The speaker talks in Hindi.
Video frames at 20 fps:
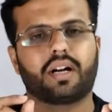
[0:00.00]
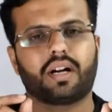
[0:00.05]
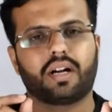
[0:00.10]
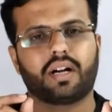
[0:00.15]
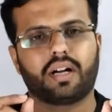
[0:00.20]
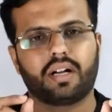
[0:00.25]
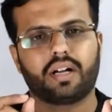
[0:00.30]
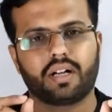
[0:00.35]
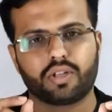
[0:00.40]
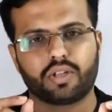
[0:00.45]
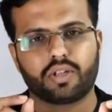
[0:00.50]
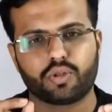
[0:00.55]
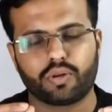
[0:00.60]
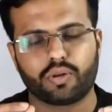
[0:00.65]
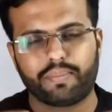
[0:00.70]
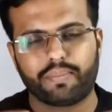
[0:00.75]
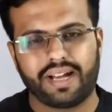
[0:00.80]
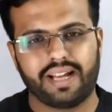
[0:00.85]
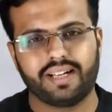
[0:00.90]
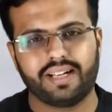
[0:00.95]
का
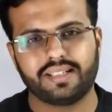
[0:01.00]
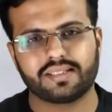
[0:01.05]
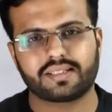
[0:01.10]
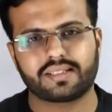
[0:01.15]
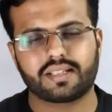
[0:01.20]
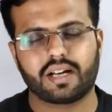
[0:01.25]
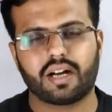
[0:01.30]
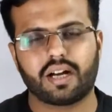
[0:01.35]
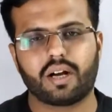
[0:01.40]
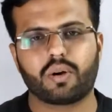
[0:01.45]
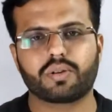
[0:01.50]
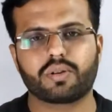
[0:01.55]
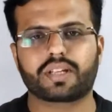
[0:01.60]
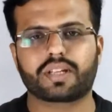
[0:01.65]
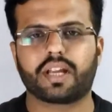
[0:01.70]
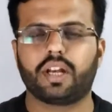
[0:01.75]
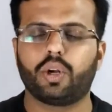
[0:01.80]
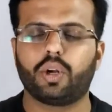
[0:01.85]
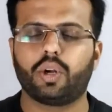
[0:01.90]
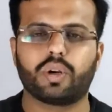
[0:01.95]
जो बैलेंस था
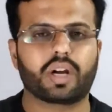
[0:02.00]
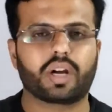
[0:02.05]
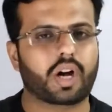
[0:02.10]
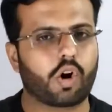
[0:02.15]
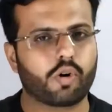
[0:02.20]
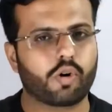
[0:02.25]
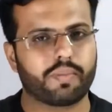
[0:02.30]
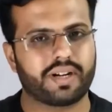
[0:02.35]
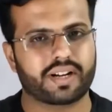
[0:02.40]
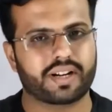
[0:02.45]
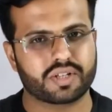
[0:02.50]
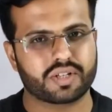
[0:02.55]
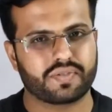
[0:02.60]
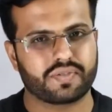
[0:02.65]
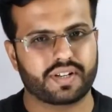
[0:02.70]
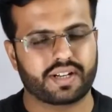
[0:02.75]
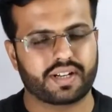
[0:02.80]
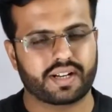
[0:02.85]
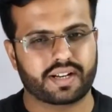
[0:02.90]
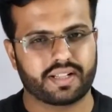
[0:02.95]
उसके लोन अकाउंट में
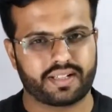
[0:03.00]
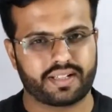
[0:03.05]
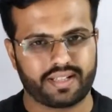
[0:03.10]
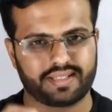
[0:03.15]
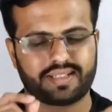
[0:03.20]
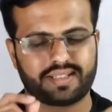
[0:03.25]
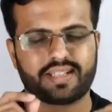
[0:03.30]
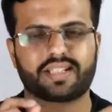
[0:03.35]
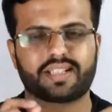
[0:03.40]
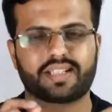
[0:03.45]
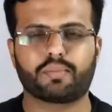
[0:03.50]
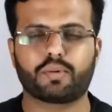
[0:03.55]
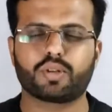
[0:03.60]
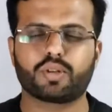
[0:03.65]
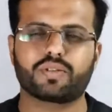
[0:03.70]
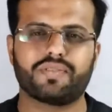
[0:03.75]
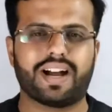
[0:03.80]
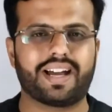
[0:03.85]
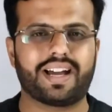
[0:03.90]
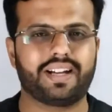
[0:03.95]
ट्रांसफर कर रहे थे से
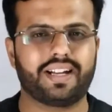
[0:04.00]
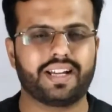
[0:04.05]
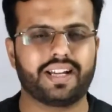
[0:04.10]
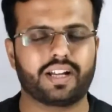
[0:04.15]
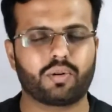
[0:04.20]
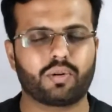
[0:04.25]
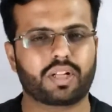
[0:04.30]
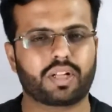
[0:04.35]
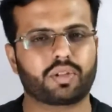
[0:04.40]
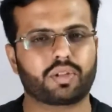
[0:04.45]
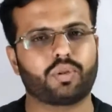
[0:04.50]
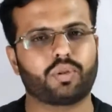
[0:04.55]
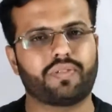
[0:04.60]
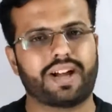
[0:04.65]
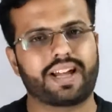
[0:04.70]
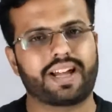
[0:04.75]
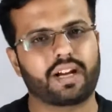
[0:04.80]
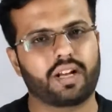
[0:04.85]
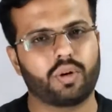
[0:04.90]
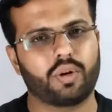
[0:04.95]
सपोज वाई रिटायर हो रहा था तो
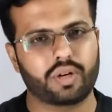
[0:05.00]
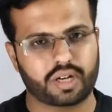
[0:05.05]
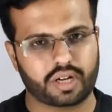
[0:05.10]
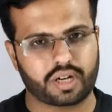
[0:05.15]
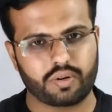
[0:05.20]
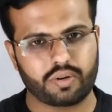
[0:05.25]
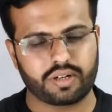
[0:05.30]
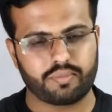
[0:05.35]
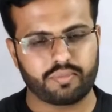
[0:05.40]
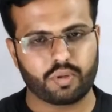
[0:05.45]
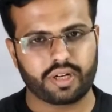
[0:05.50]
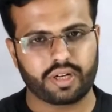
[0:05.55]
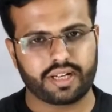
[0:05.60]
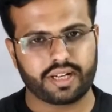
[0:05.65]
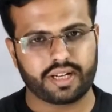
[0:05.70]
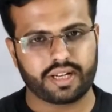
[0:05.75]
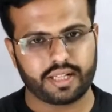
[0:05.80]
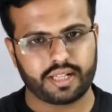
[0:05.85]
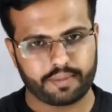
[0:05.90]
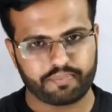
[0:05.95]
वाई का लोन अकाउंट हम लोग
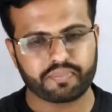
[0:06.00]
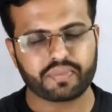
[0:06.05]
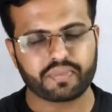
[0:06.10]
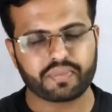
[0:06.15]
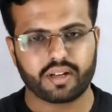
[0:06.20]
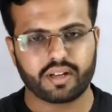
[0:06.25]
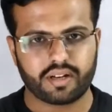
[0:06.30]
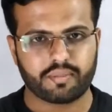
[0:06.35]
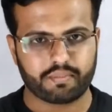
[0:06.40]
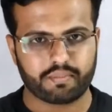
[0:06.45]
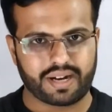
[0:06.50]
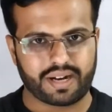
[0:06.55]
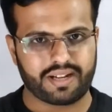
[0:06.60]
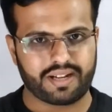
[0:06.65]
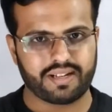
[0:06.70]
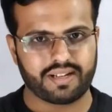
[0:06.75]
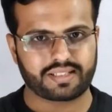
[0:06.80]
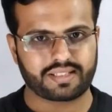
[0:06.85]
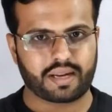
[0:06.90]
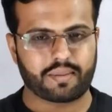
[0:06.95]
लिख रहे थे
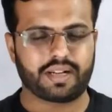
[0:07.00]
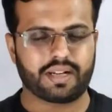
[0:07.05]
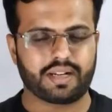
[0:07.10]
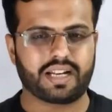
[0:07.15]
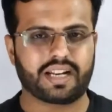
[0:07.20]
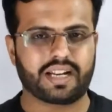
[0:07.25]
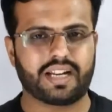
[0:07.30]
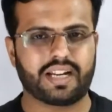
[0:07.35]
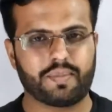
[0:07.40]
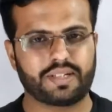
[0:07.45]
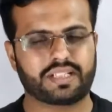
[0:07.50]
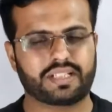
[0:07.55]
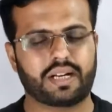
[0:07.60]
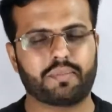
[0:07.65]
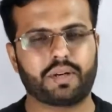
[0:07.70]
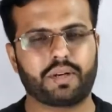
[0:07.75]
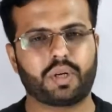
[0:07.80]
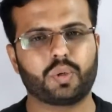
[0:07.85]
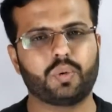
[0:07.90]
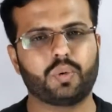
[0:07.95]
पार्टनर्स कैपिटल के डेबिट
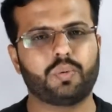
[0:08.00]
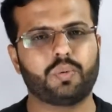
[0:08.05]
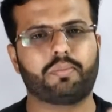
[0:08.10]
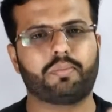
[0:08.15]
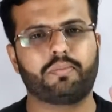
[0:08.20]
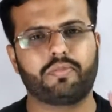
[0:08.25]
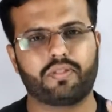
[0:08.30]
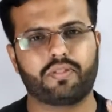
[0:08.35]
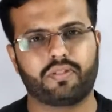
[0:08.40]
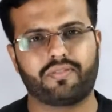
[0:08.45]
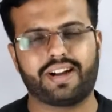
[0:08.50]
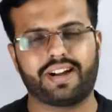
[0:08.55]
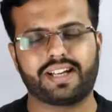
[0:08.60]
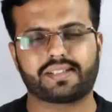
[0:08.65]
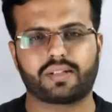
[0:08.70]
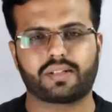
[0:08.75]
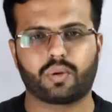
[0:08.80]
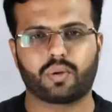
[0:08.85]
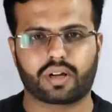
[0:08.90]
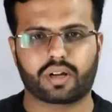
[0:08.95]
साइड में टू
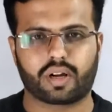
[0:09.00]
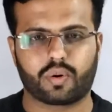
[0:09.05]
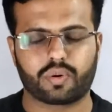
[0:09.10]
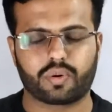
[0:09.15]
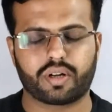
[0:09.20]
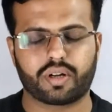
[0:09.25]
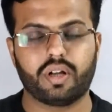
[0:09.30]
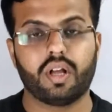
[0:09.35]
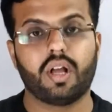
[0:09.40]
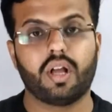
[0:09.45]
वाइज लोन अकाउंट